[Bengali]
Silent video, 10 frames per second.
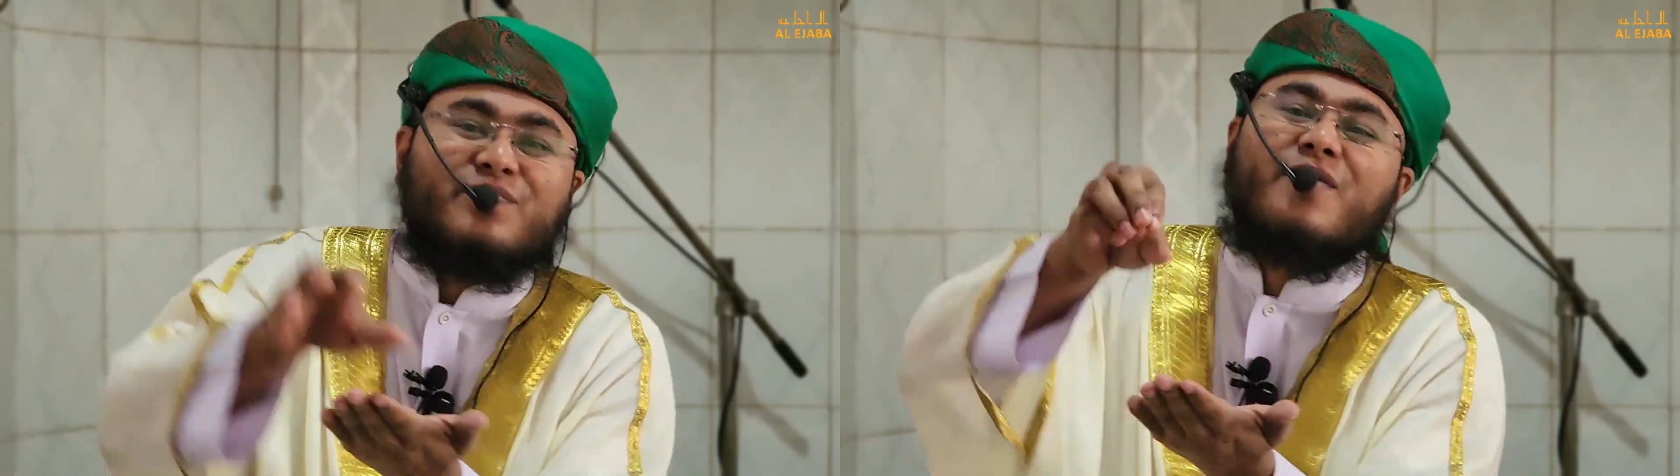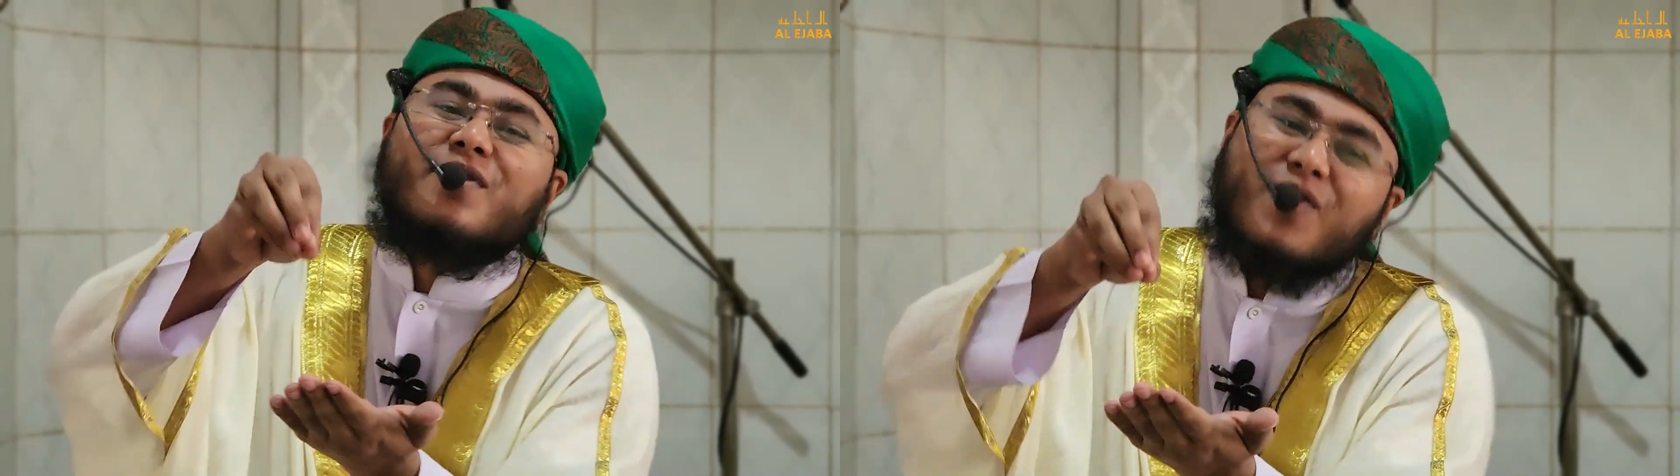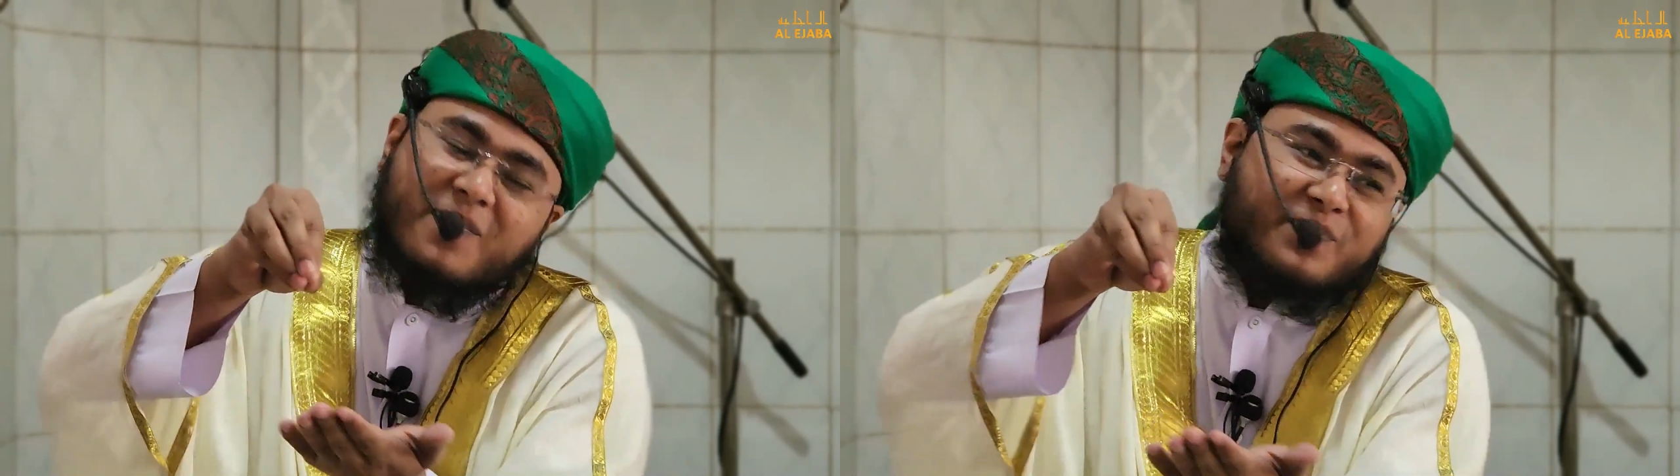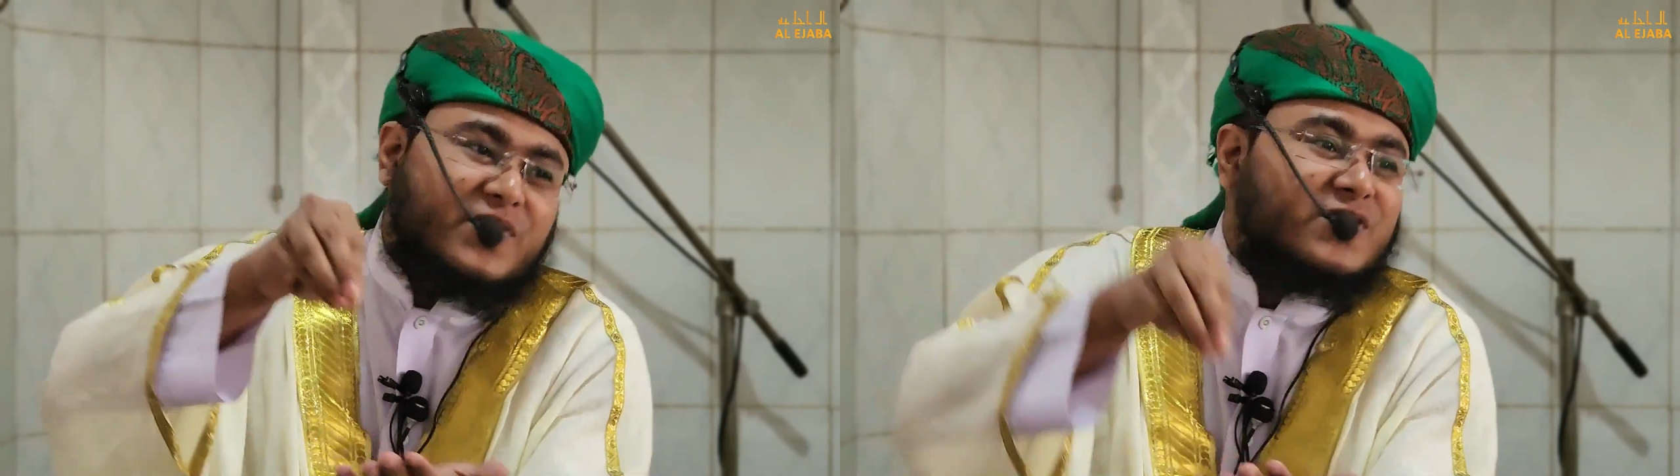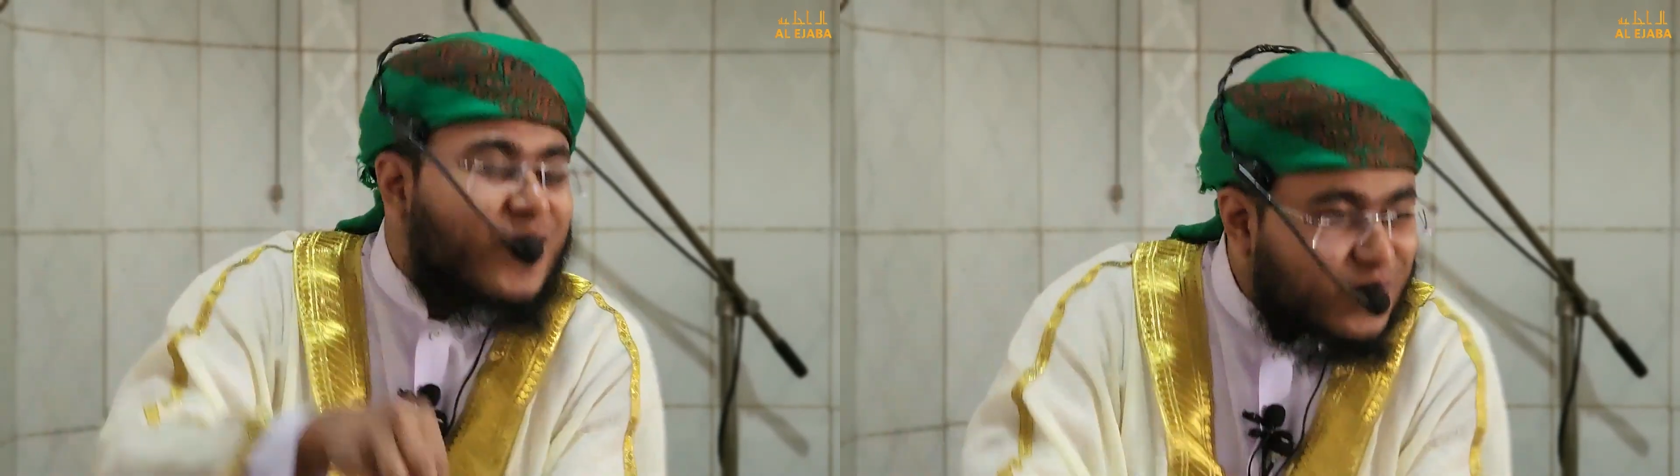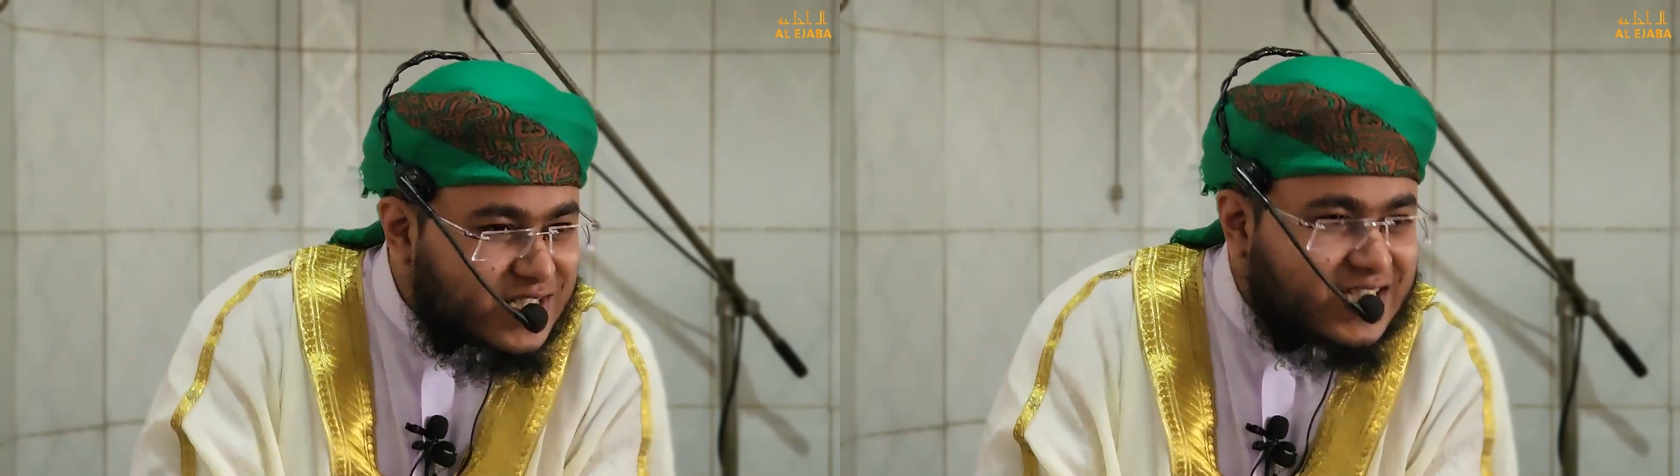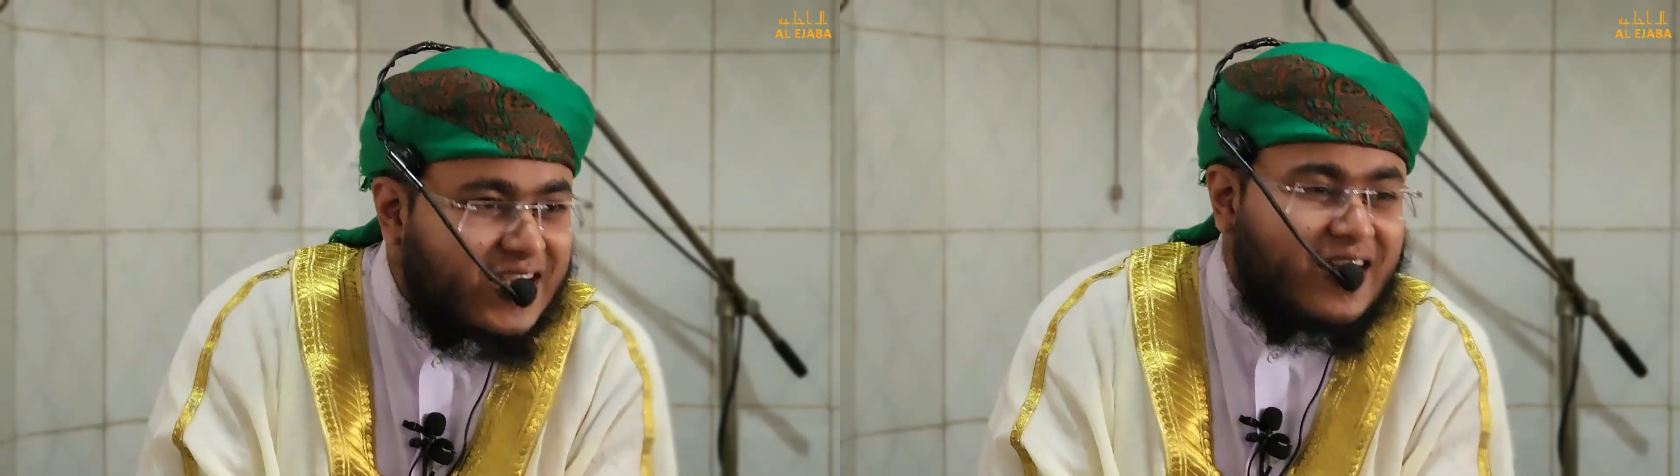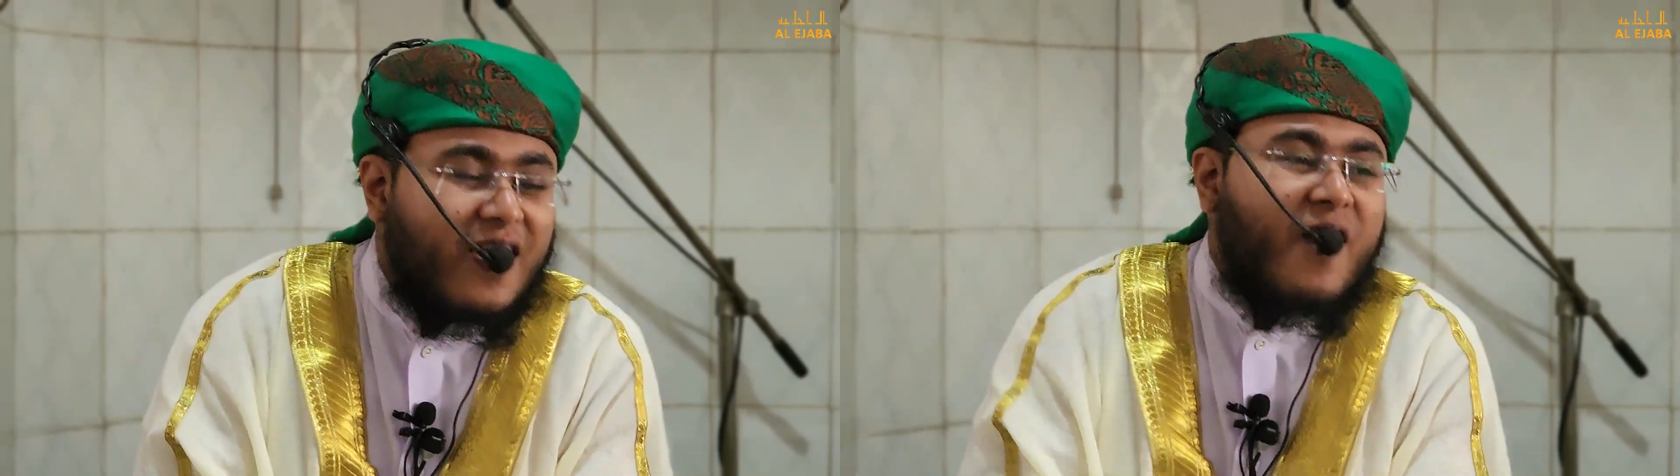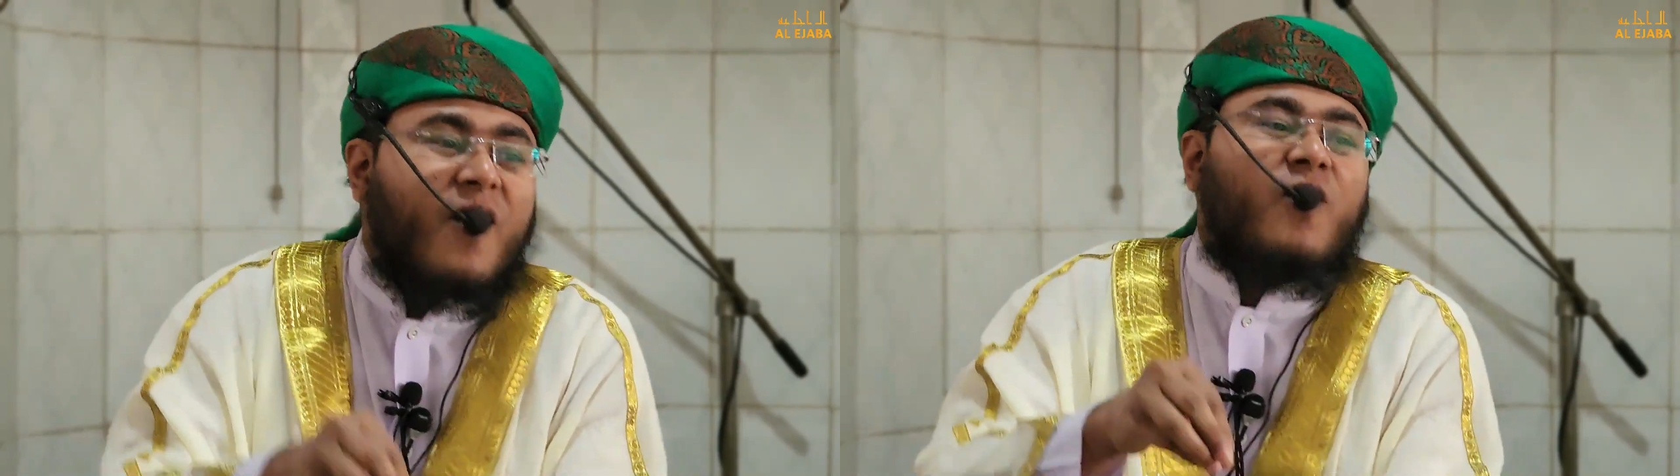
ভূমিকম্প সহনশীল